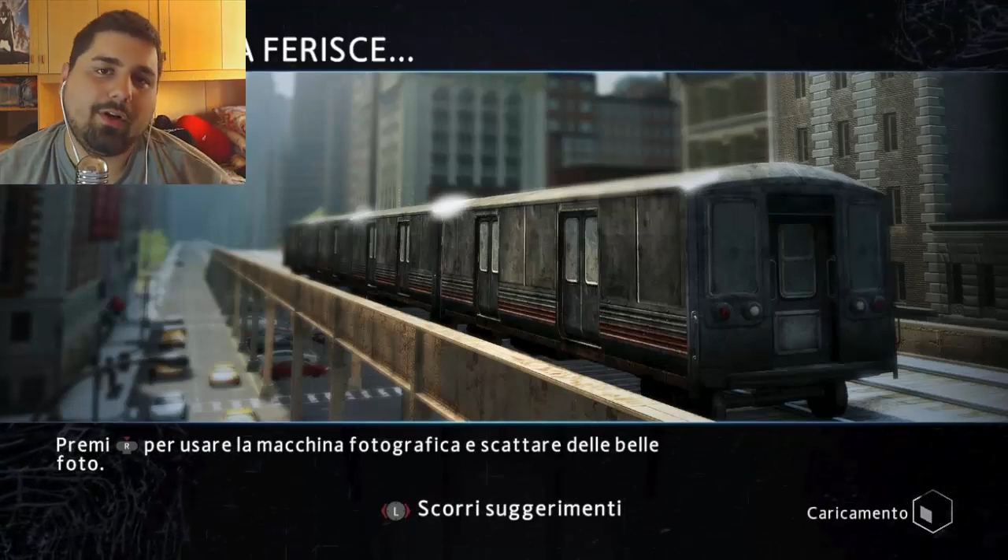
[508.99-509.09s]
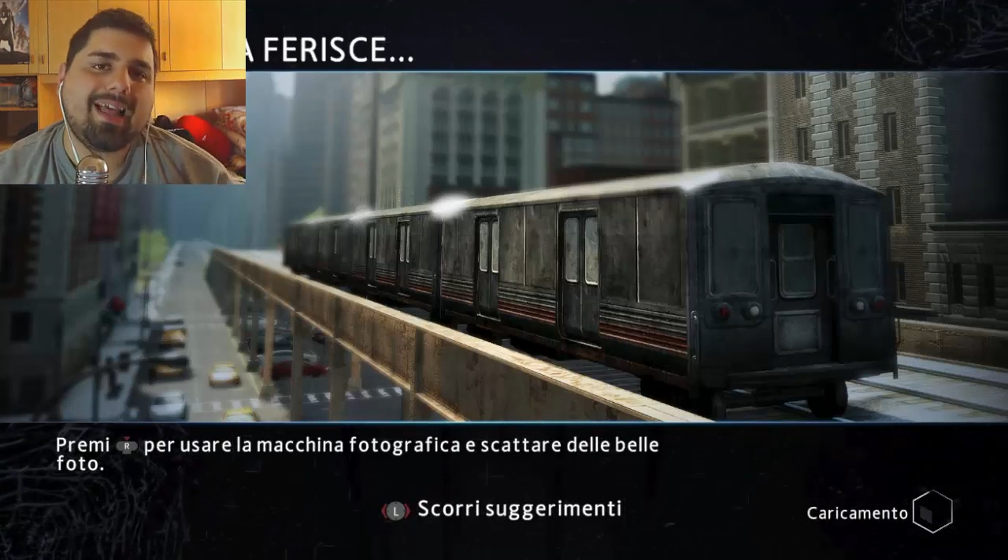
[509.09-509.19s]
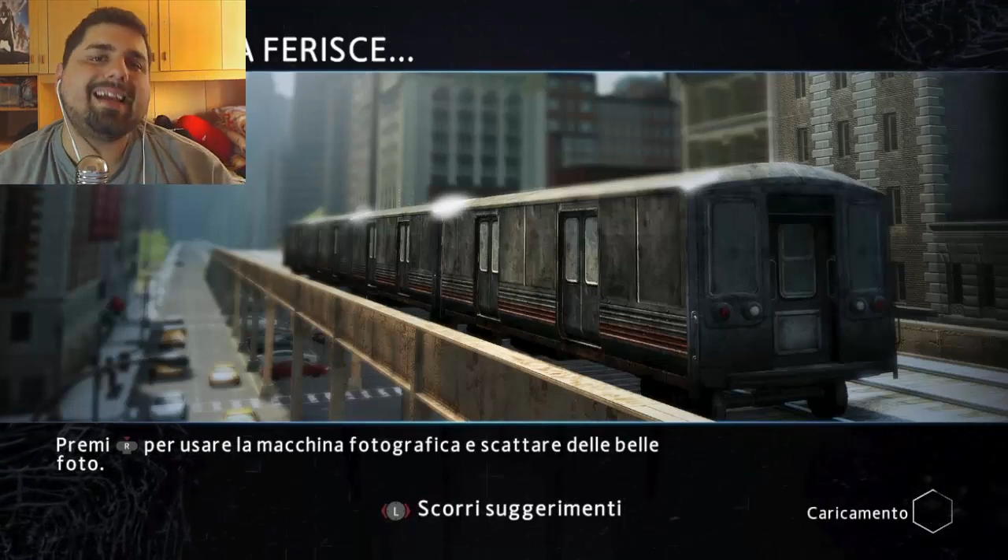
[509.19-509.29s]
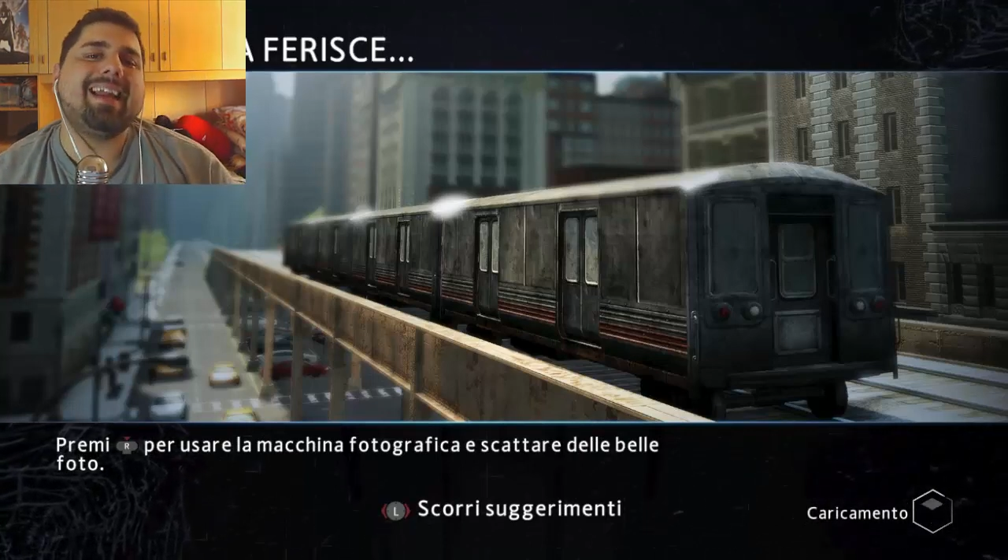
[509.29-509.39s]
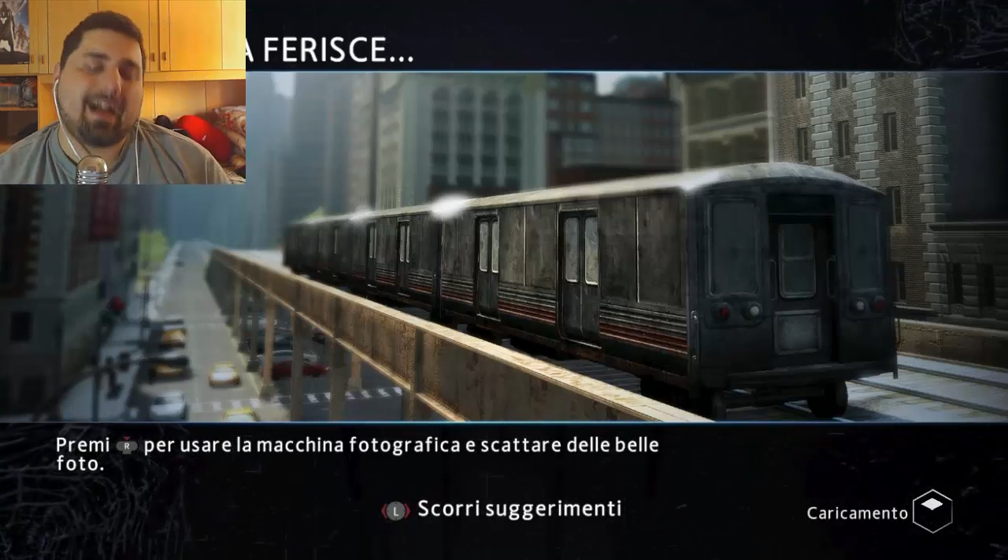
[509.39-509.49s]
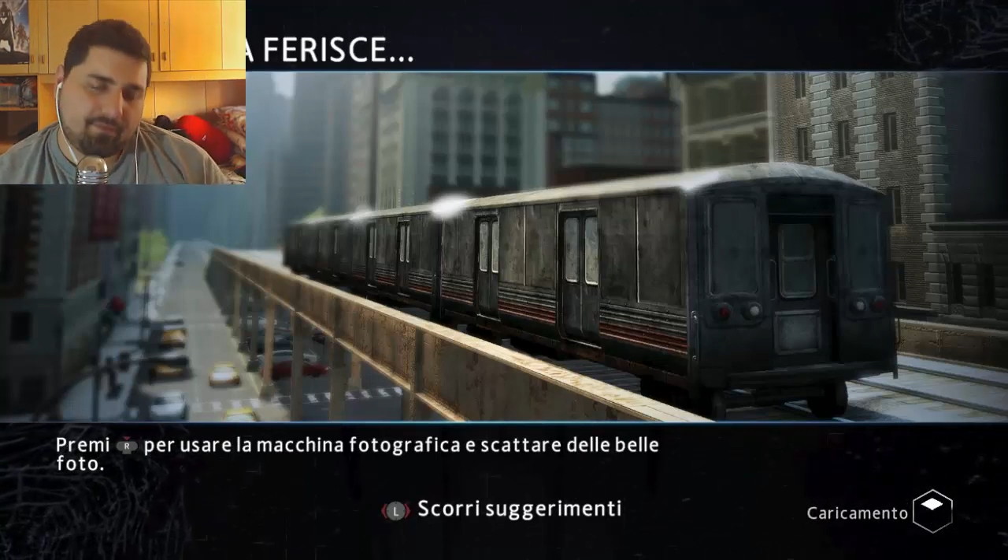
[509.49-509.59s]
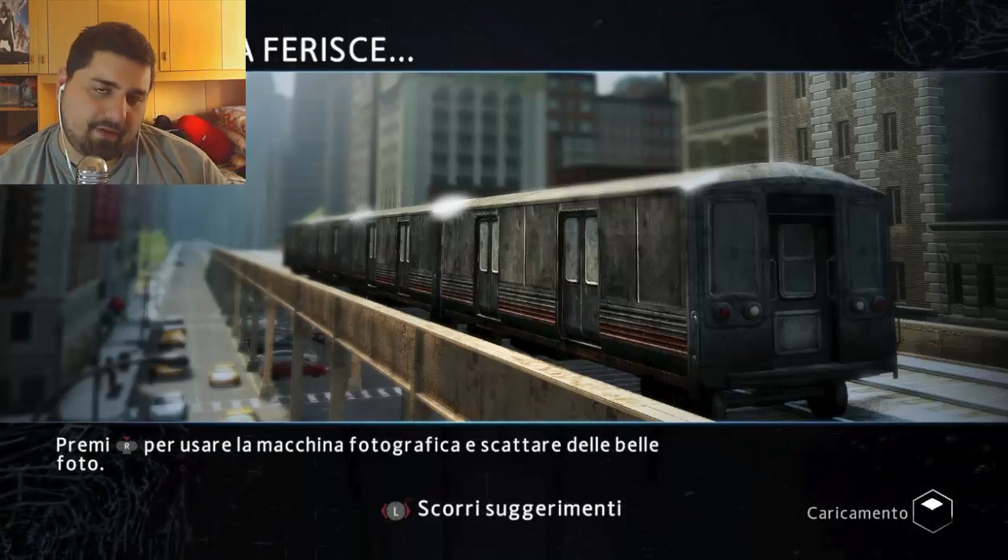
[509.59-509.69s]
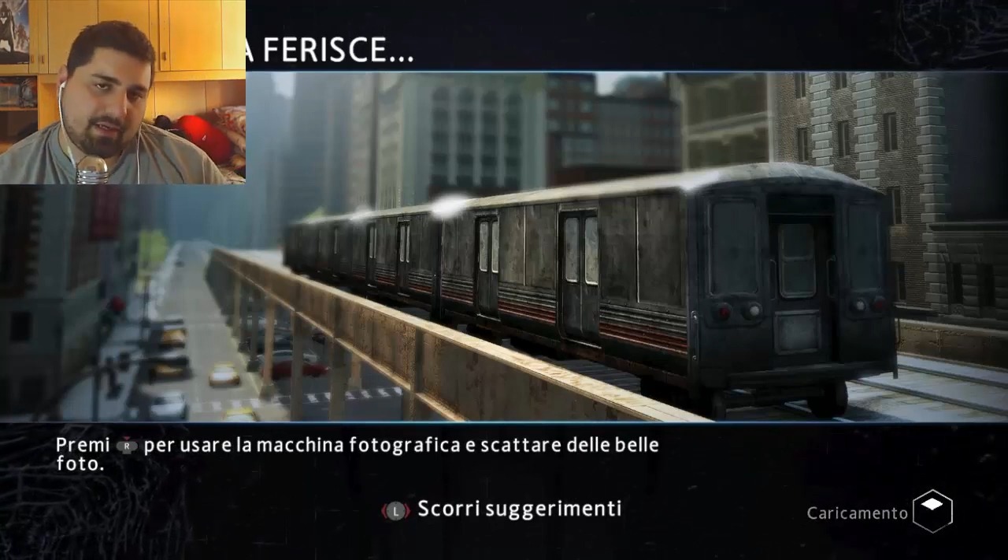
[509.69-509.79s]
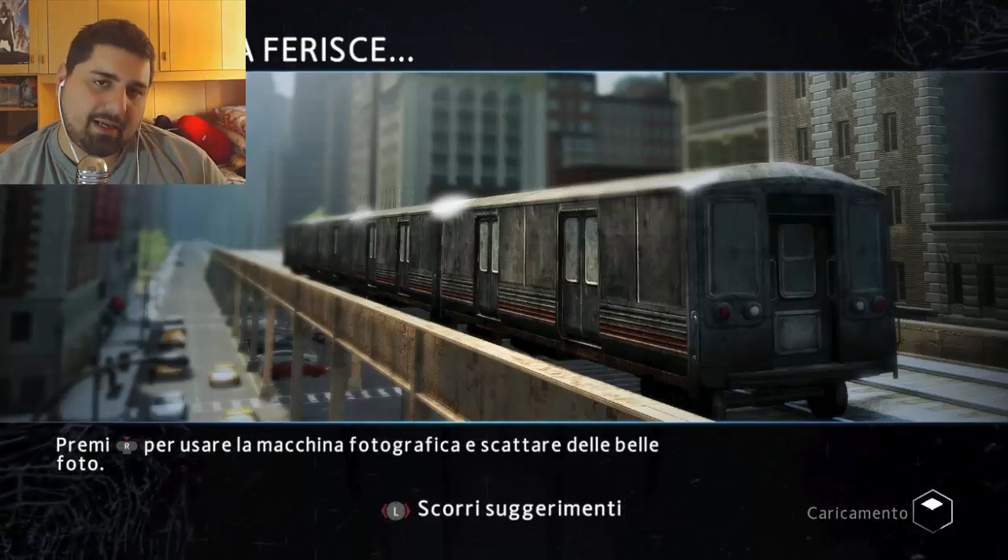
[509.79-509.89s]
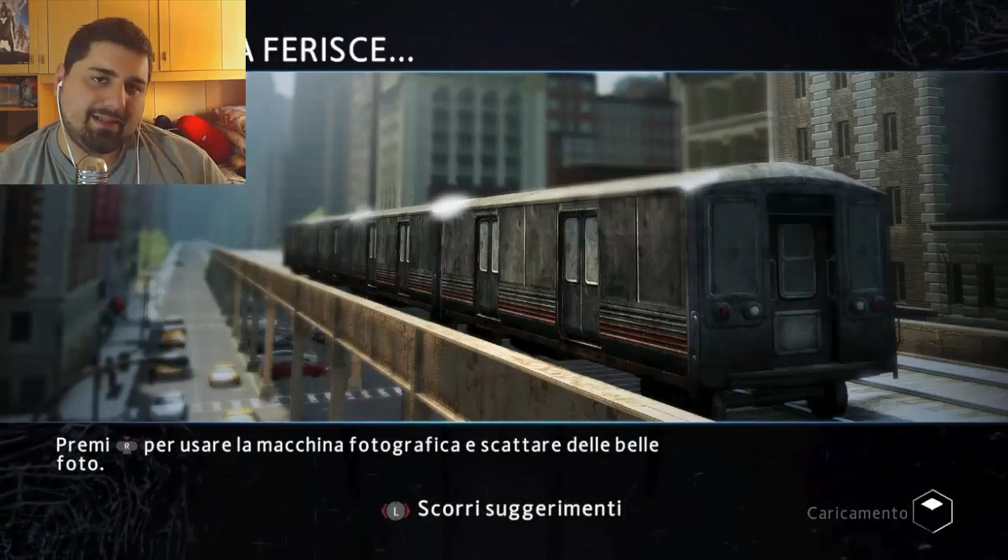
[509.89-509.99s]
La
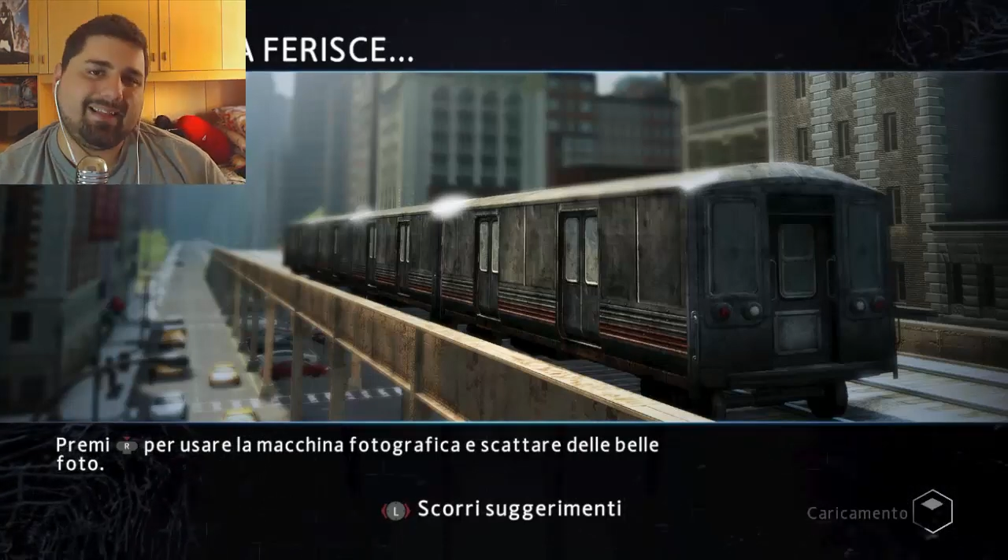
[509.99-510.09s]
grafica